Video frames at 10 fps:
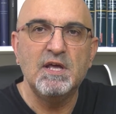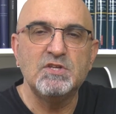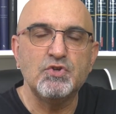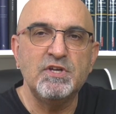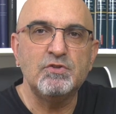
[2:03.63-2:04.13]

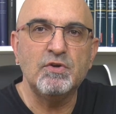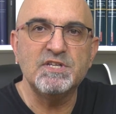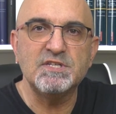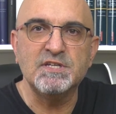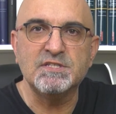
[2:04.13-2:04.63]
El soneto
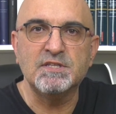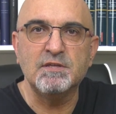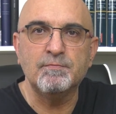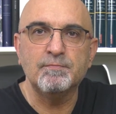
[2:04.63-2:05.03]
es este.